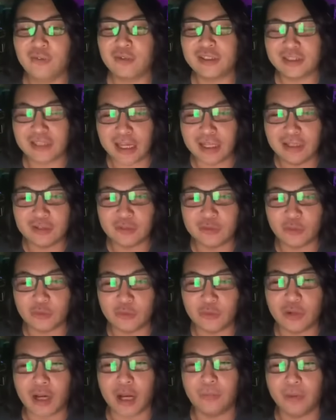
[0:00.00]
これちゃんと
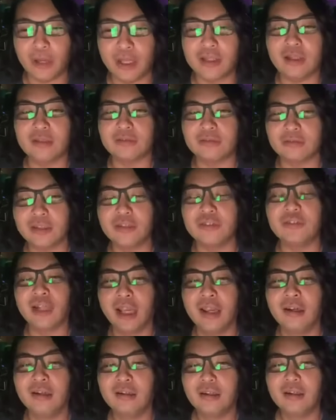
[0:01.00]
許可も得てるっていう
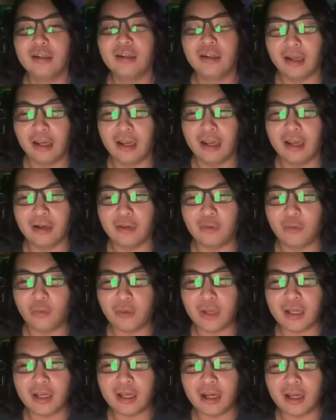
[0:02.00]
ね。えー、
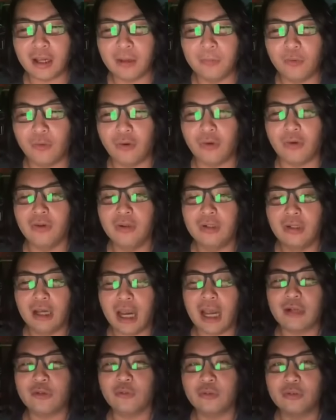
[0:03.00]
これからも、
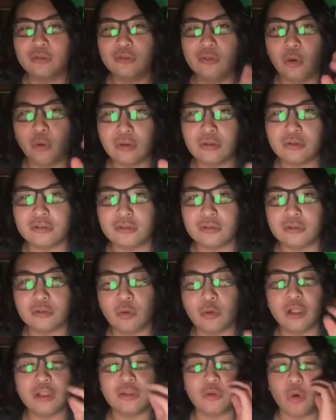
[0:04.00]
あの、ノック、
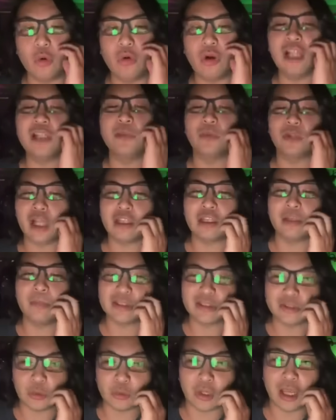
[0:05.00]
これ動画にもなって
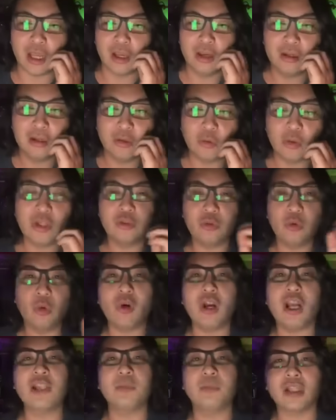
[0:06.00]
ますよ、これ。これ
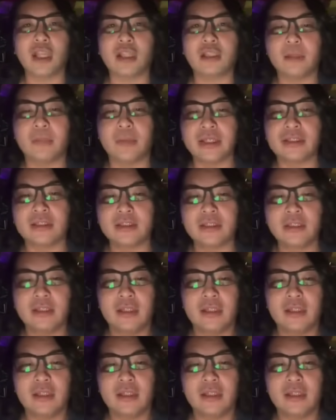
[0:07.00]
動画にもなってます。